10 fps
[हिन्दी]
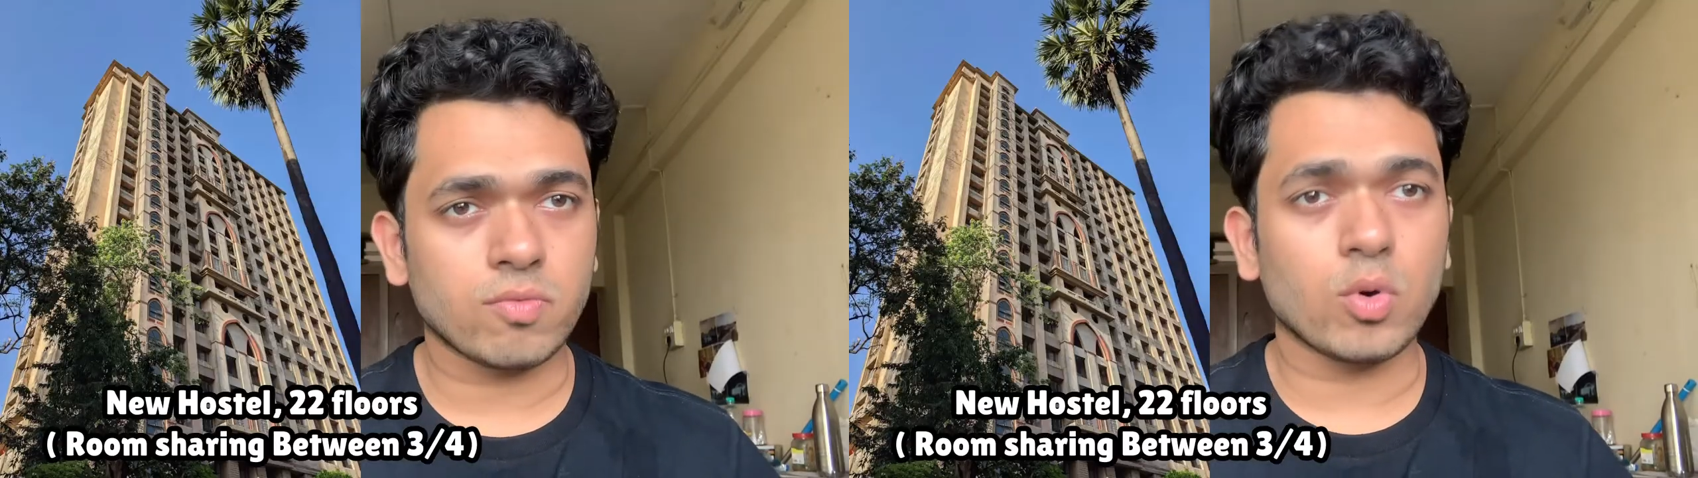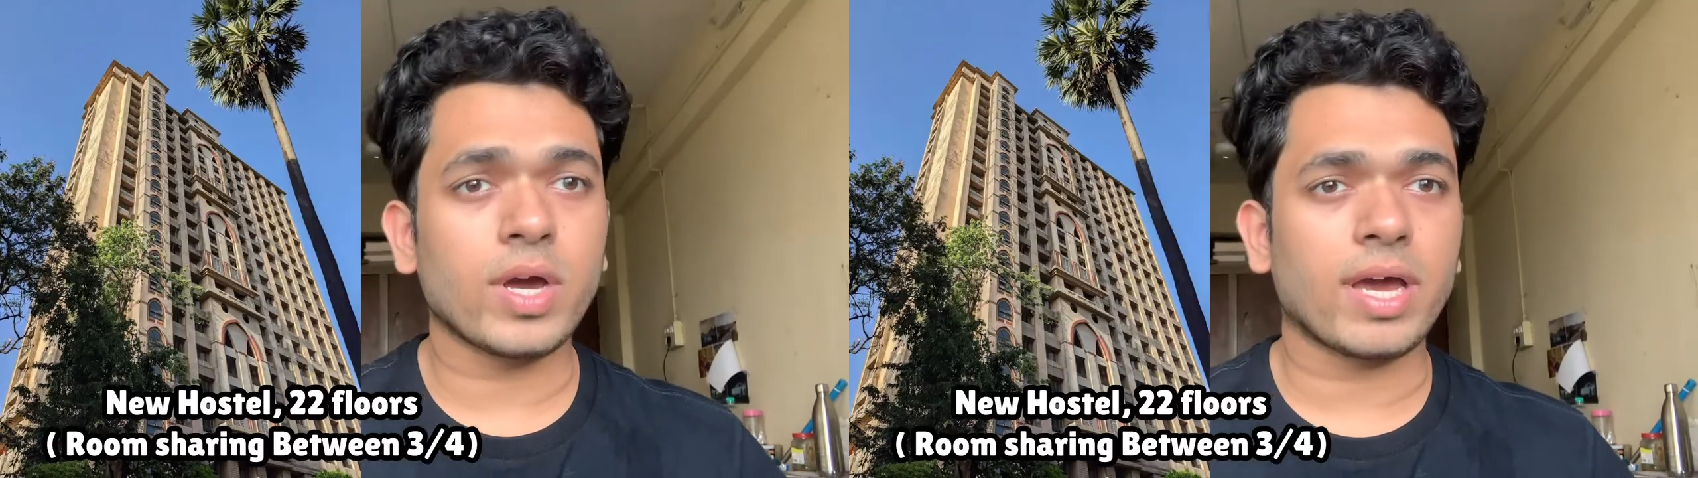
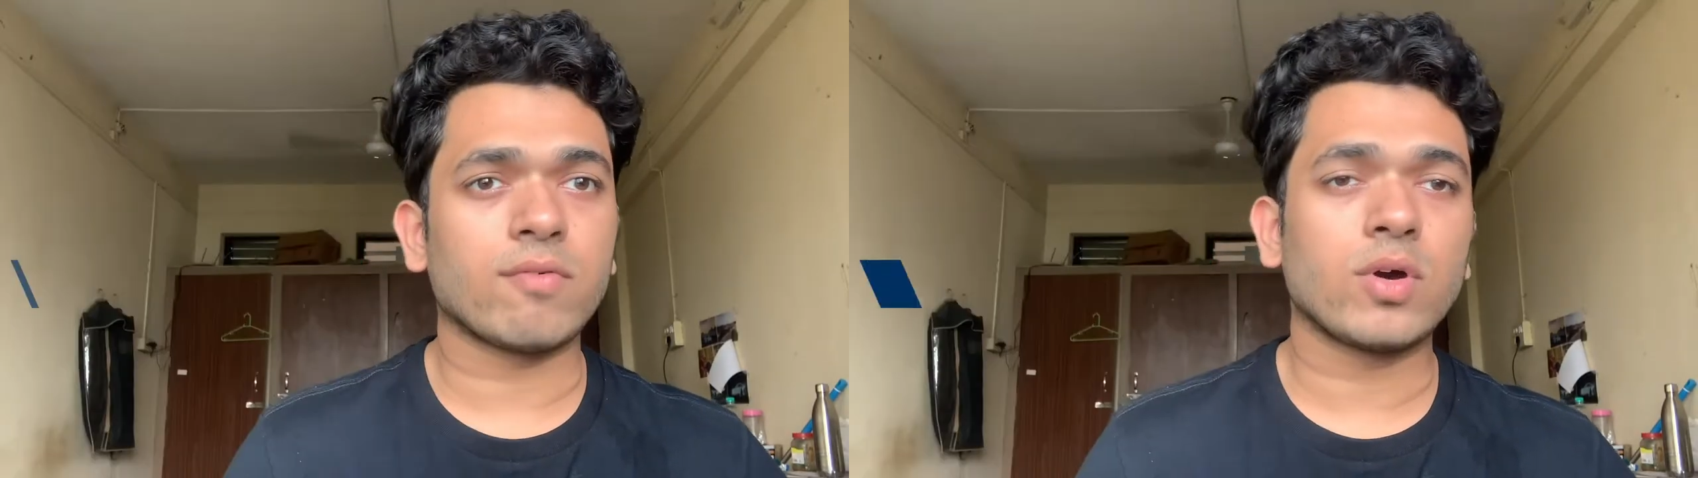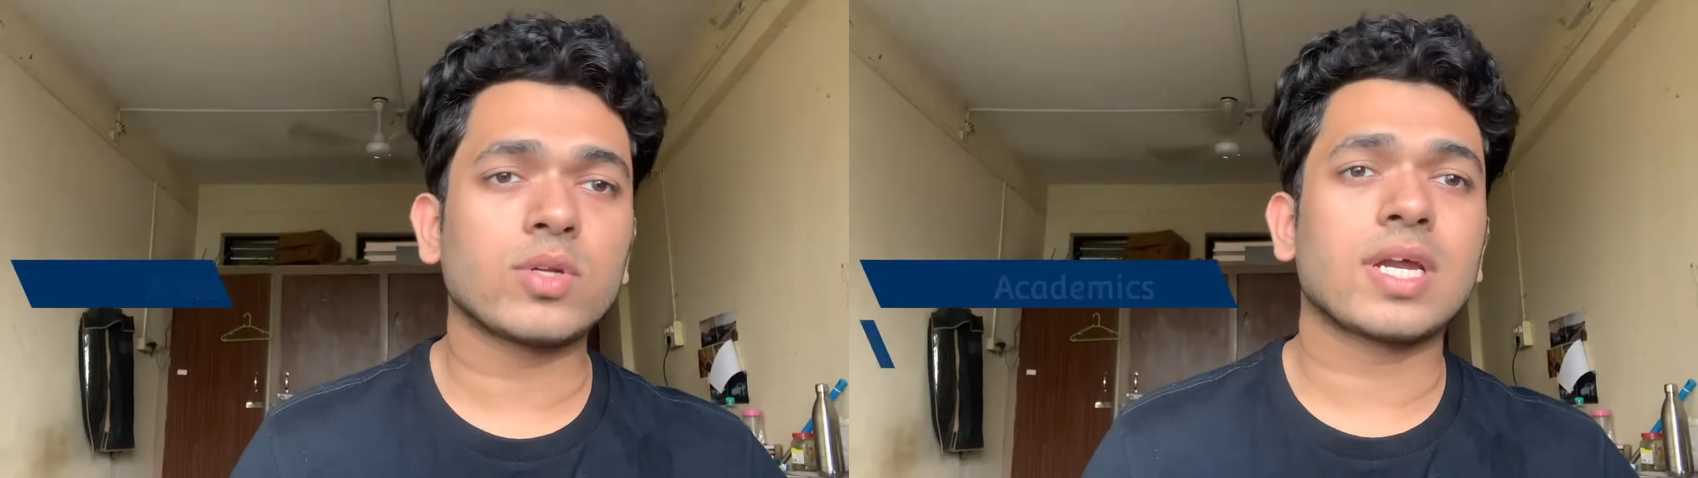वो है
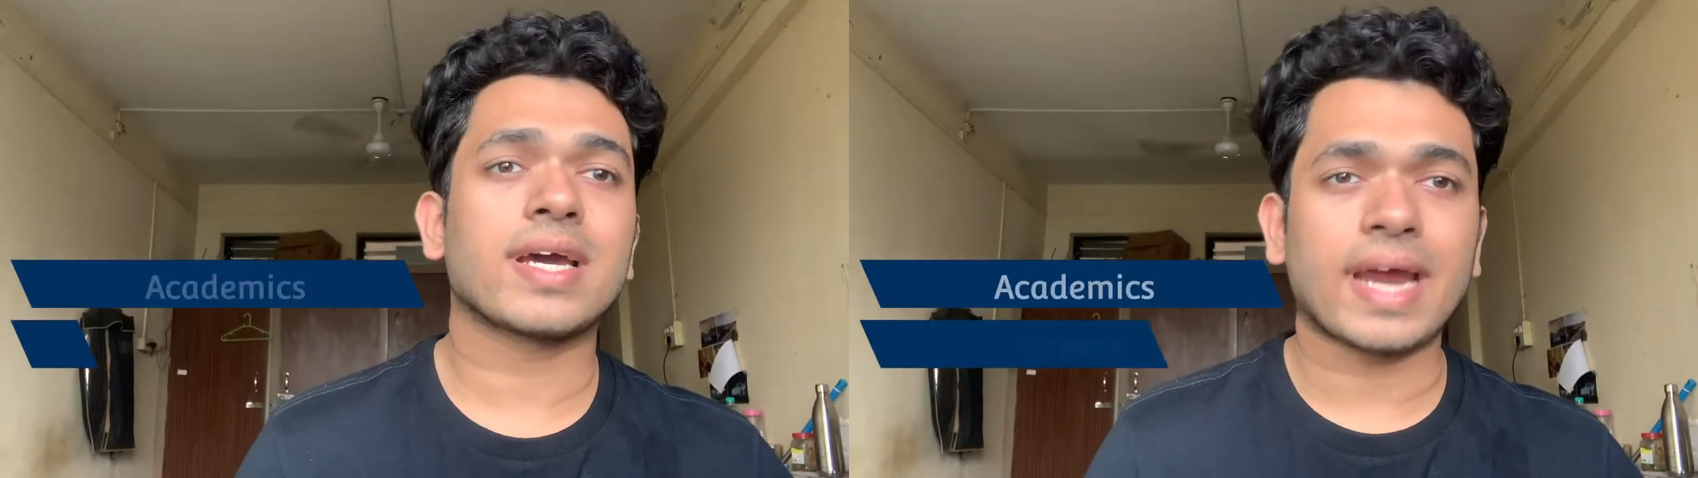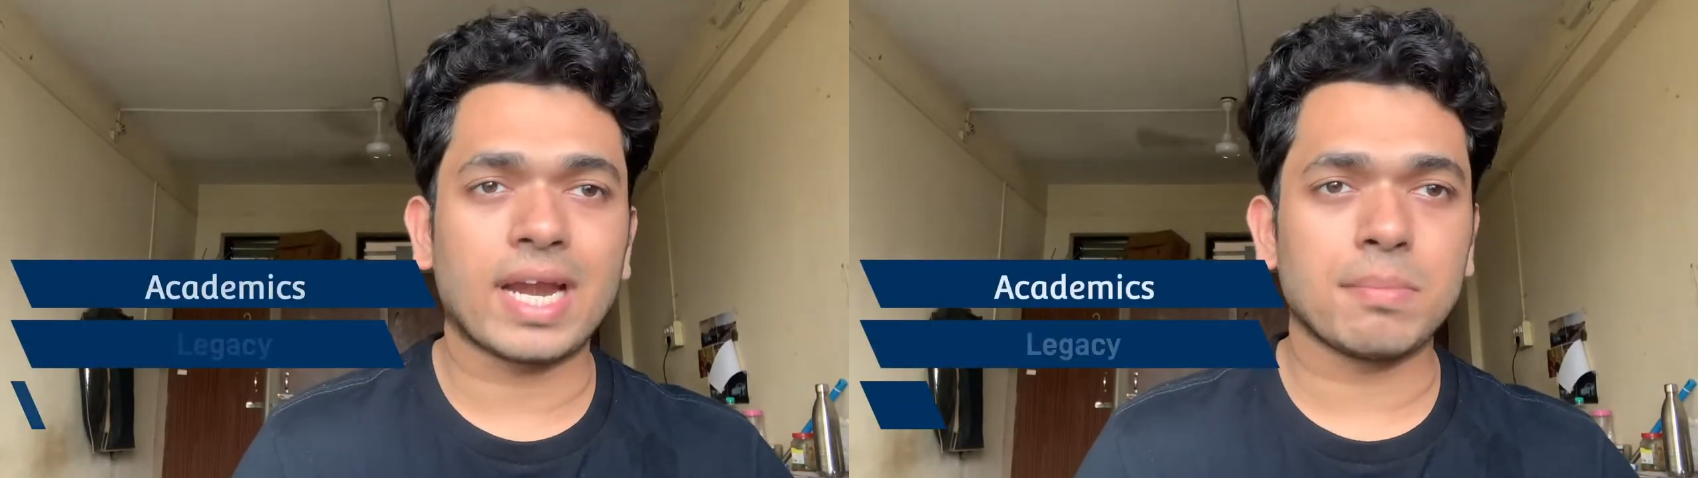वो है उनका
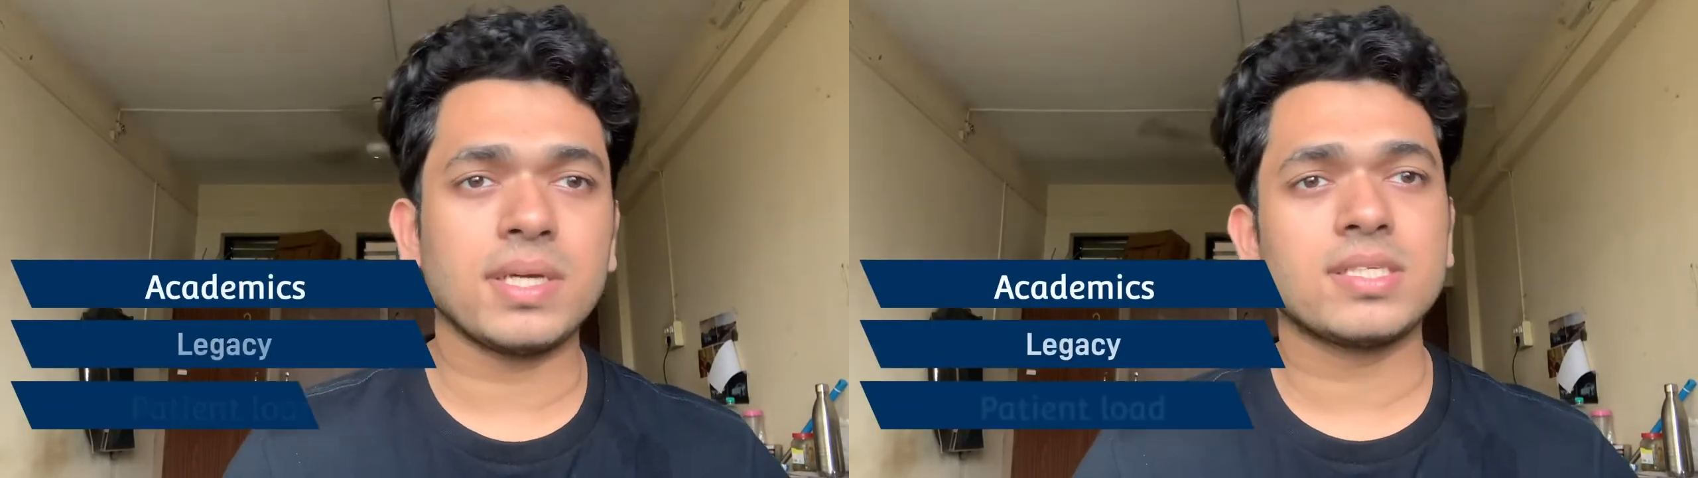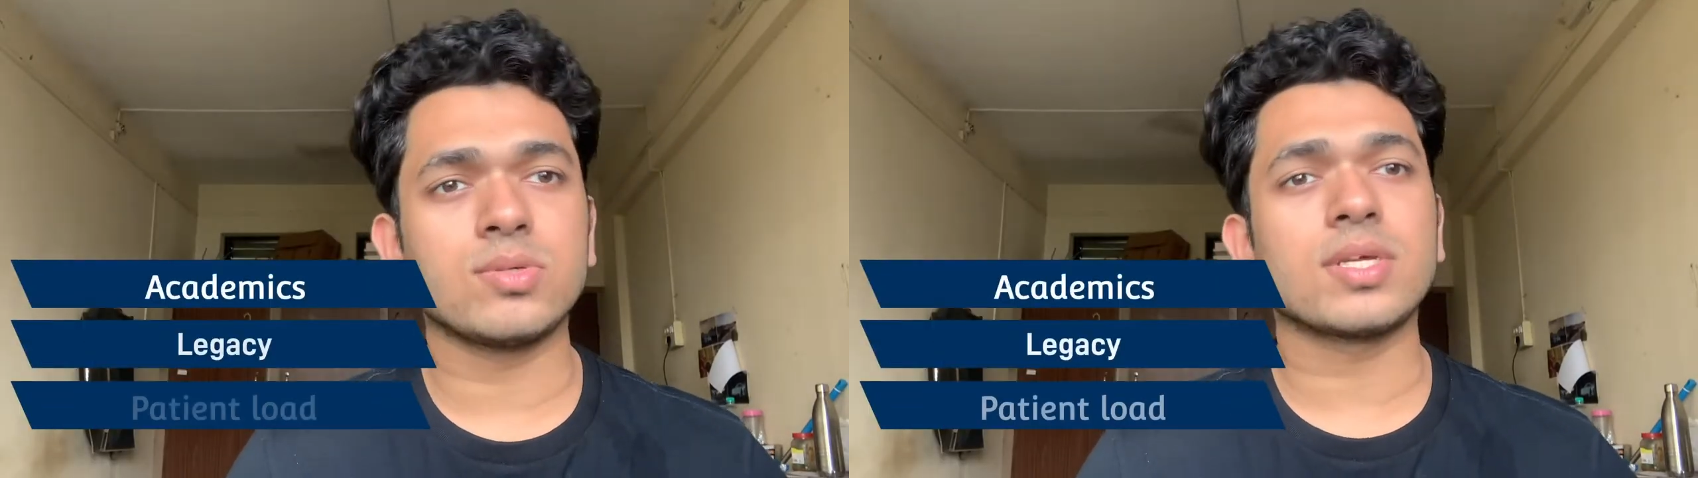
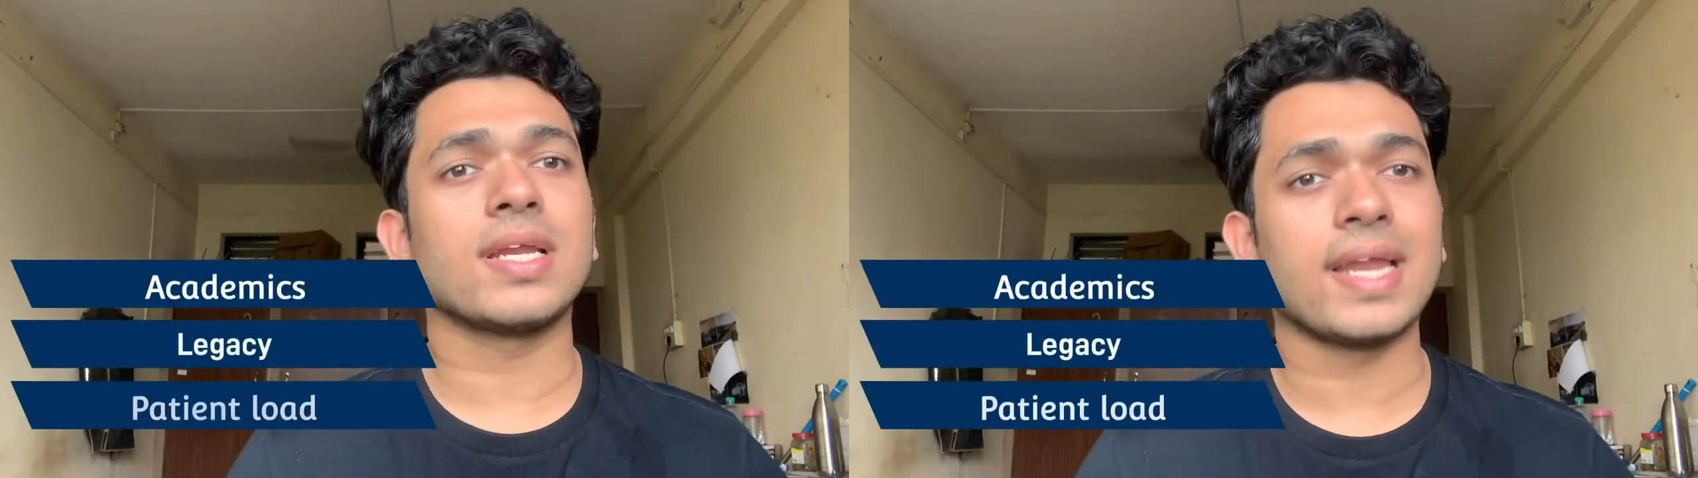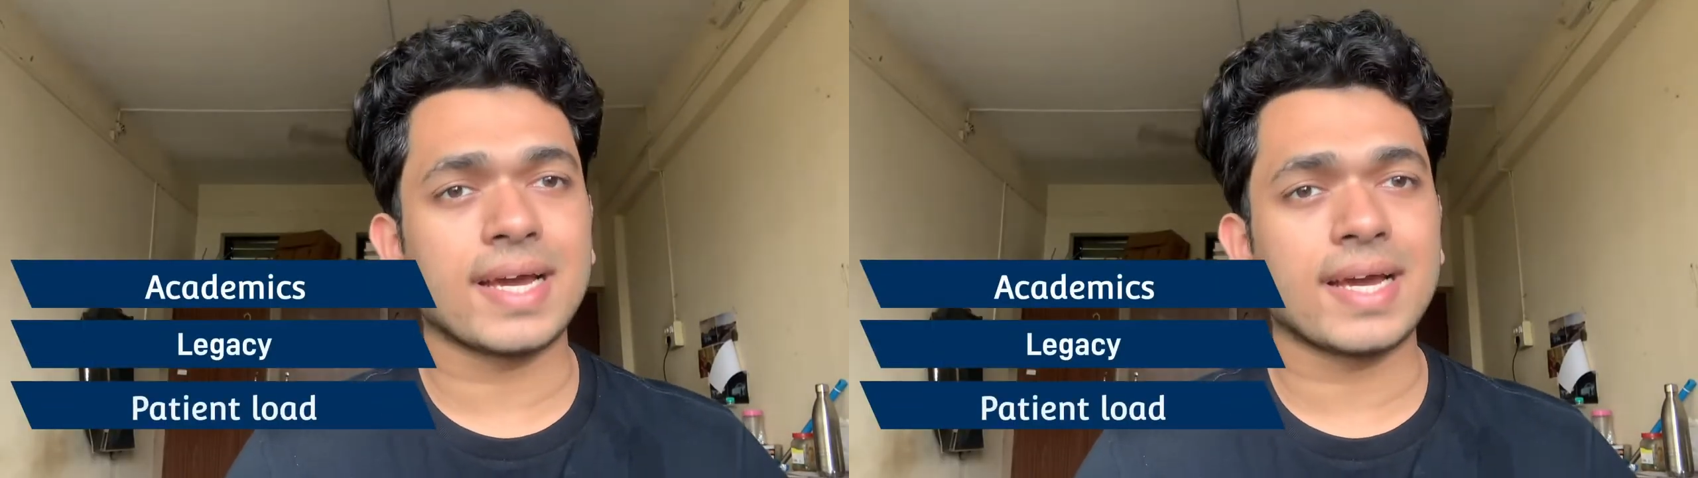अकेडमिक्स उनकी